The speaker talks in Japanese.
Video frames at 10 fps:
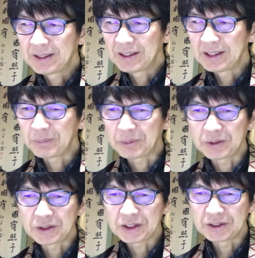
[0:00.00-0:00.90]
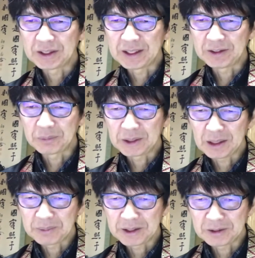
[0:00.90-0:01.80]
レーモンド周辺の
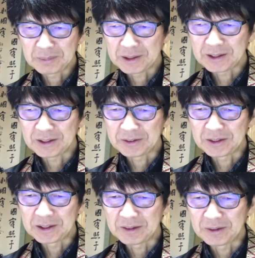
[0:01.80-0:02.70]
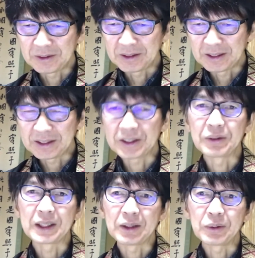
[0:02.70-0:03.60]
南アルバータにおいてはこれ影
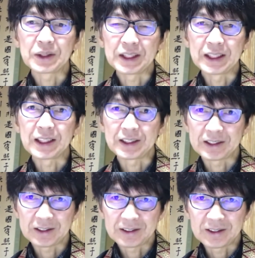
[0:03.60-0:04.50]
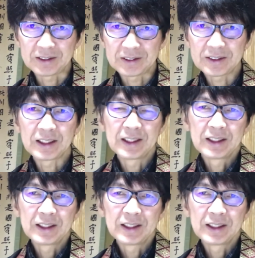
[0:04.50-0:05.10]
響が大きい方だったんです。